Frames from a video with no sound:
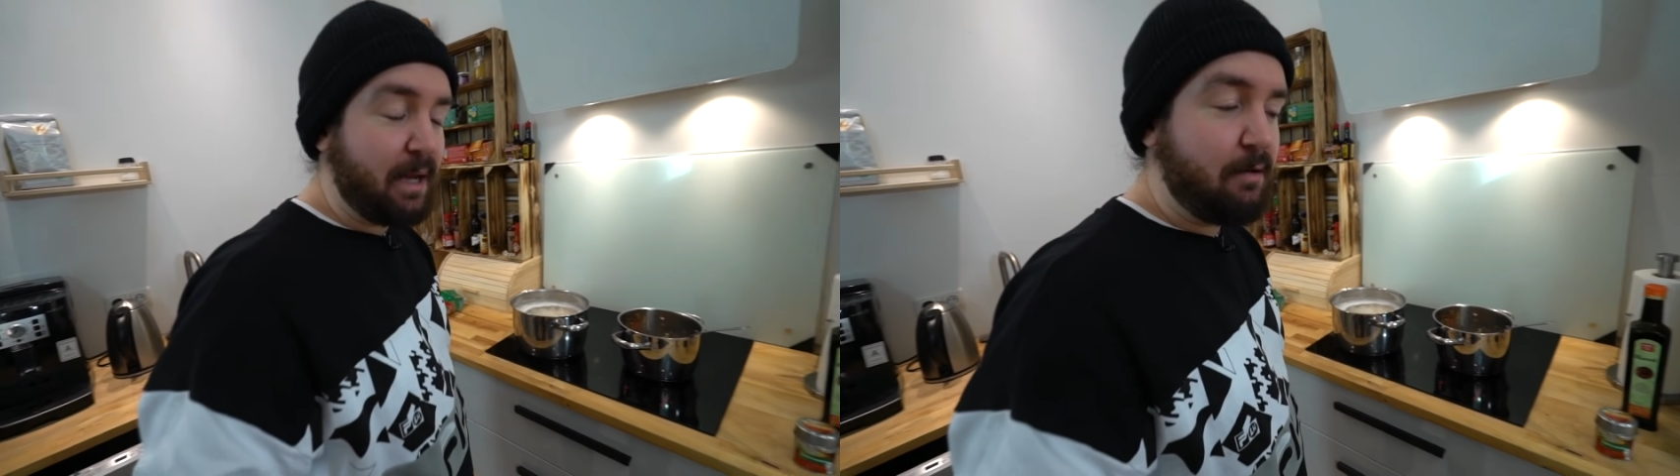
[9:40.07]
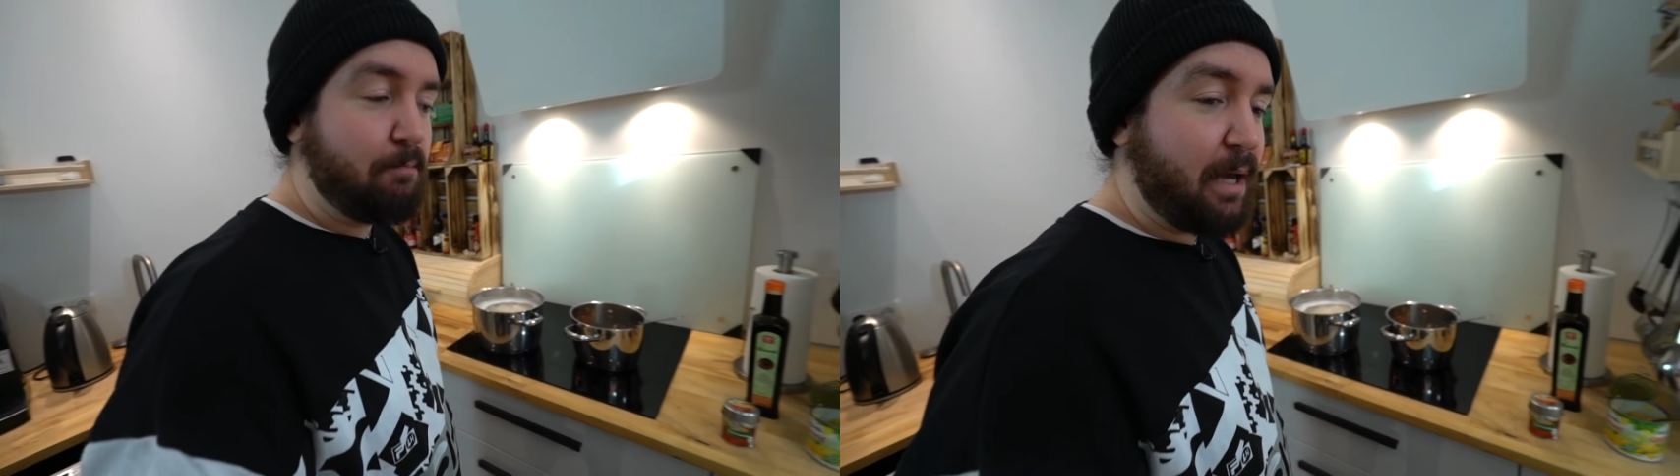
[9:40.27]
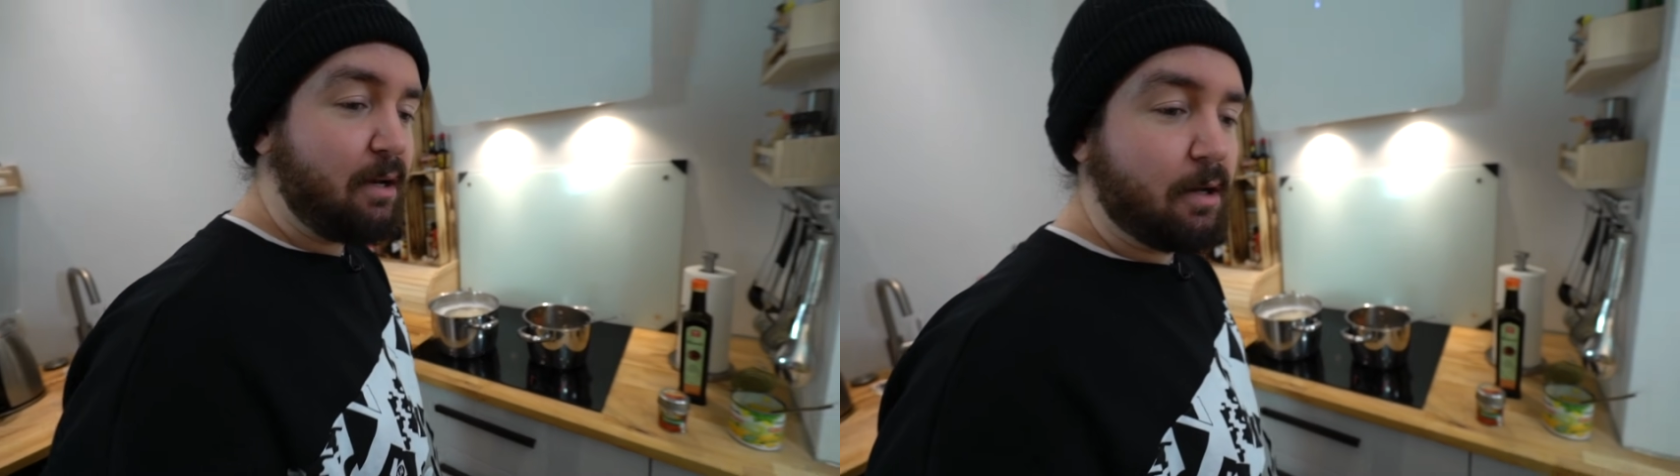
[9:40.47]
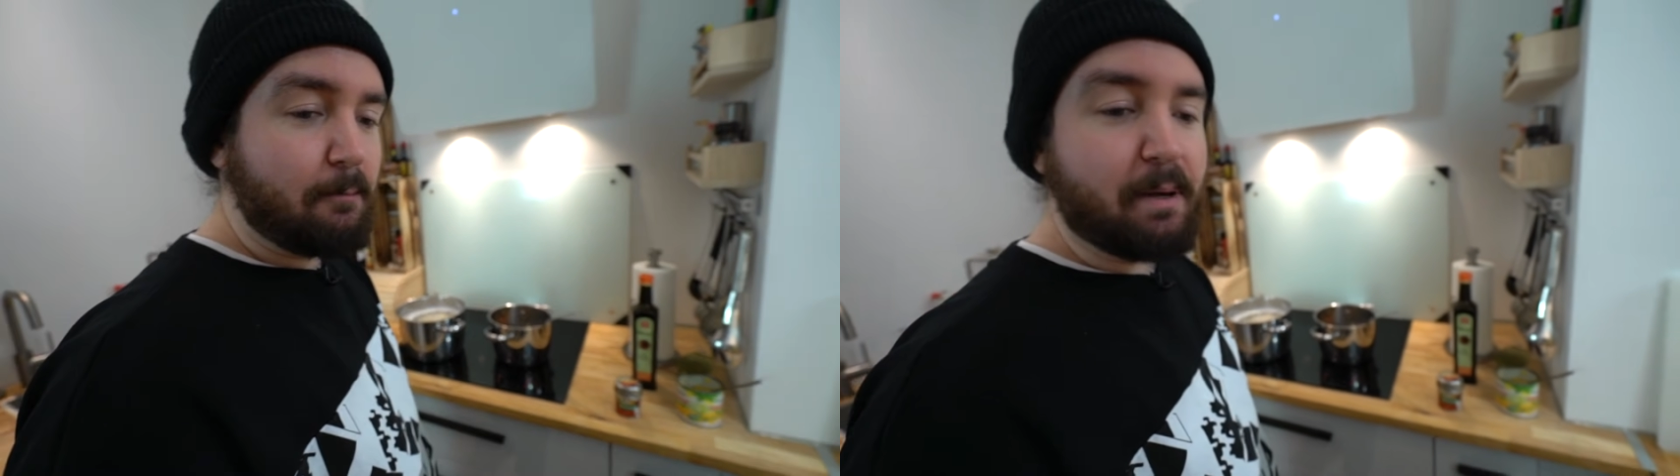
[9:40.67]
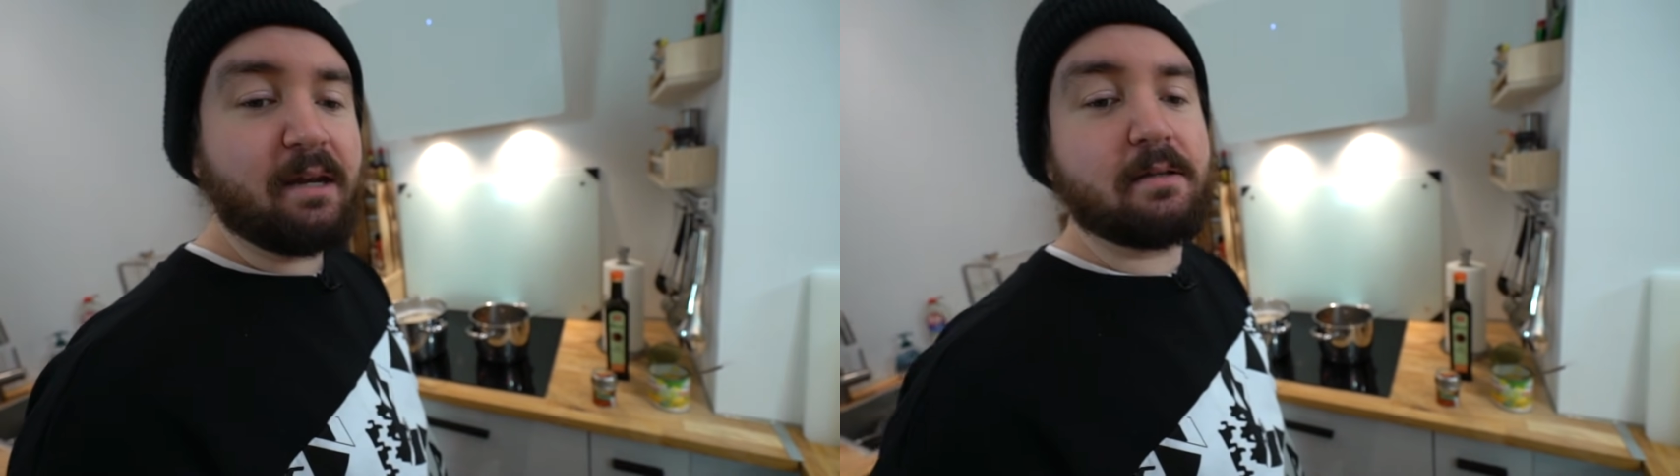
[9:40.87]
Ben, ben,
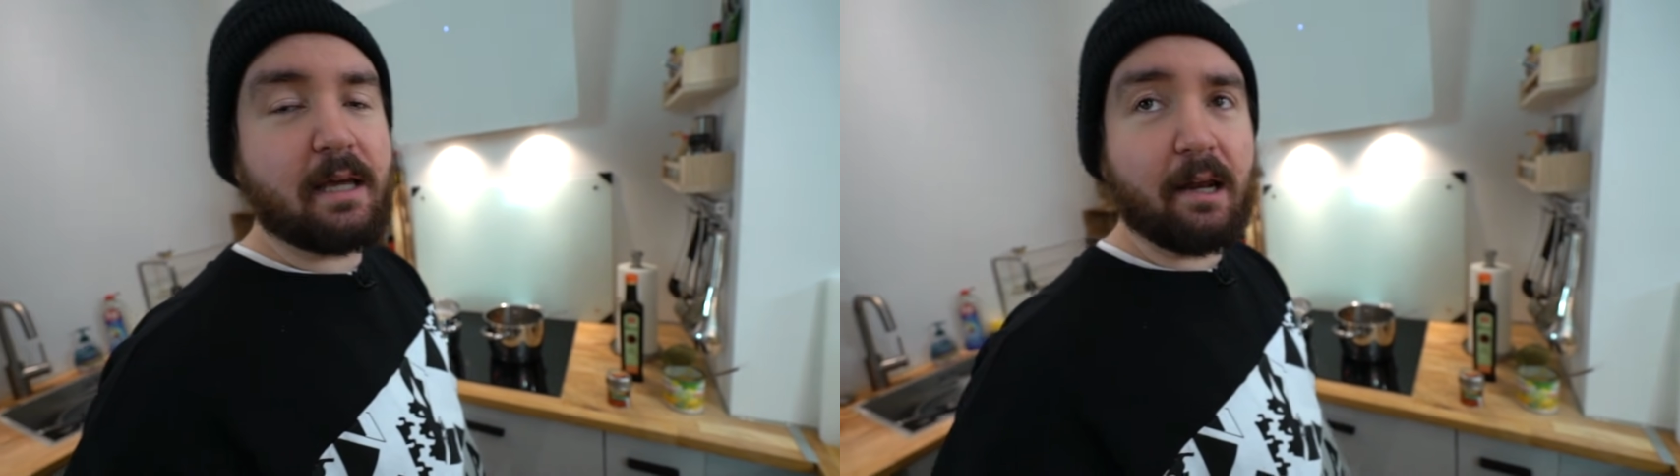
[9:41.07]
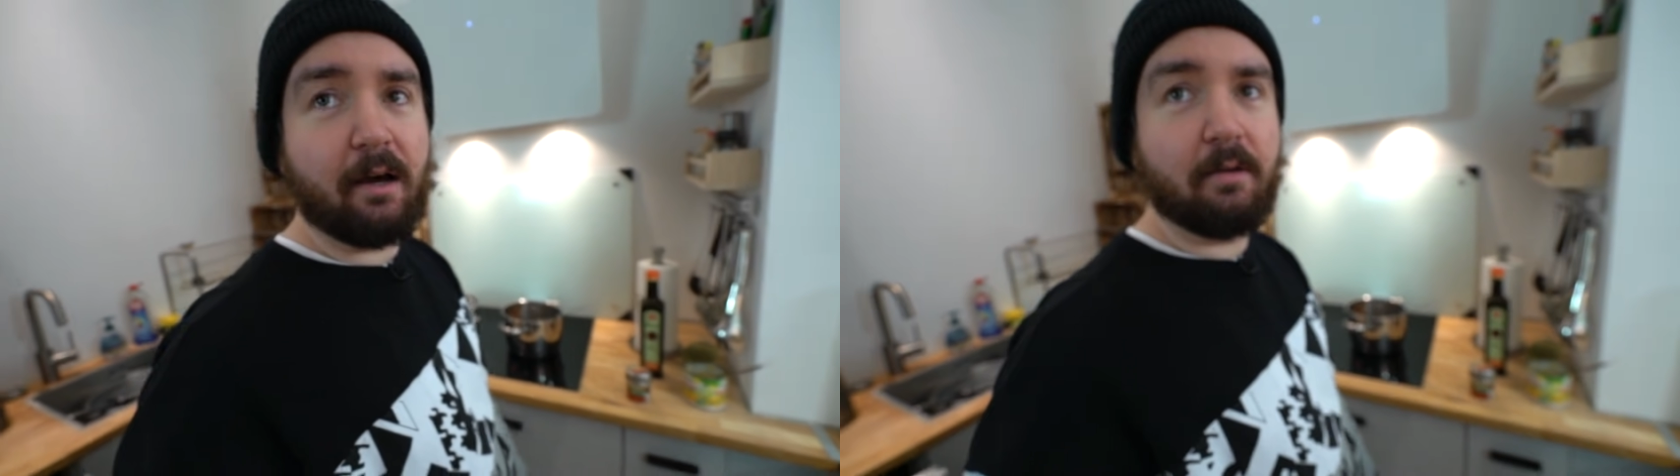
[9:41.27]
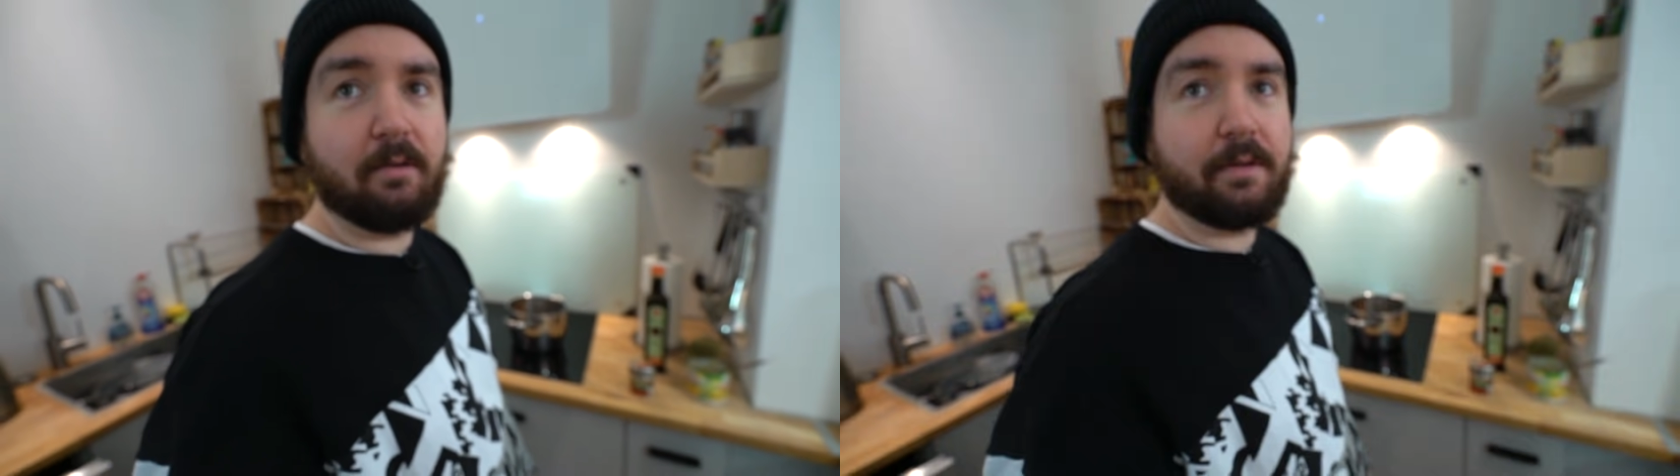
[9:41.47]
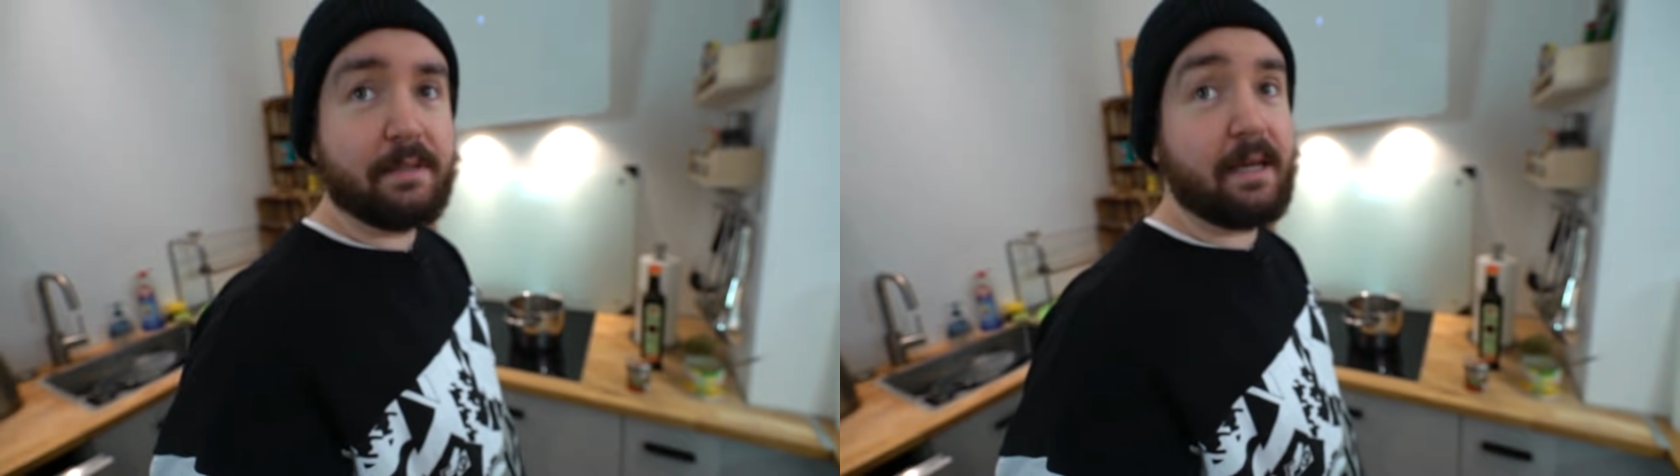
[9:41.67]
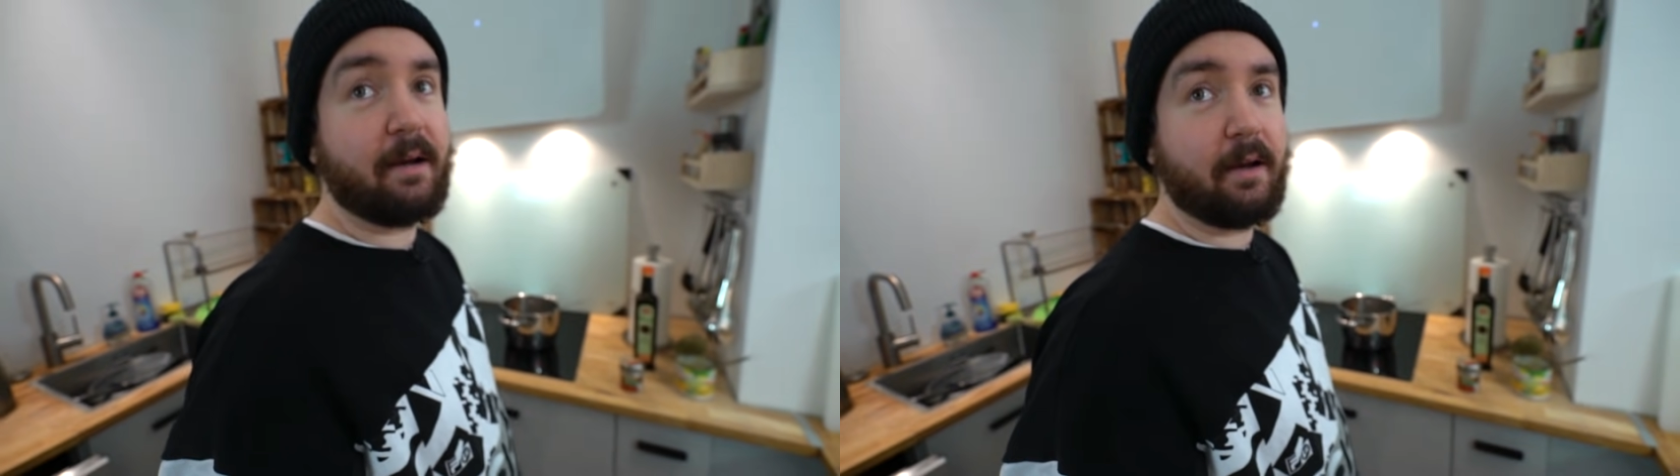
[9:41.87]
äh, Penn and Teller.
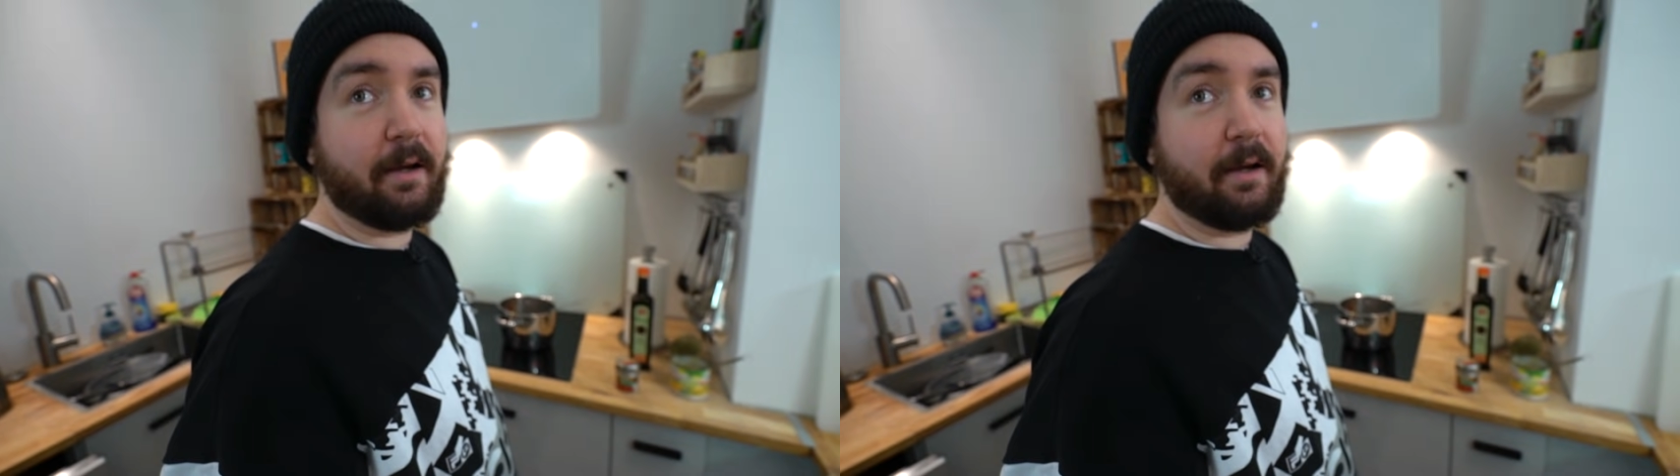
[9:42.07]
Sehr